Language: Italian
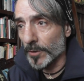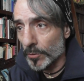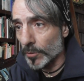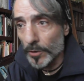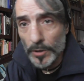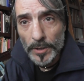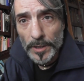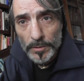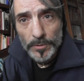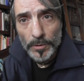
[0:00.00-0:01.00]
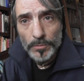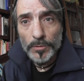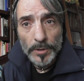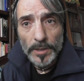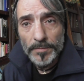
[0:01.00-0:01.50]
metto il link
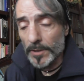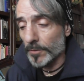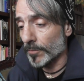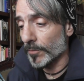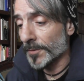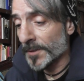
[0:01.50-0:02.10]
sotto, chi l'ha fatto.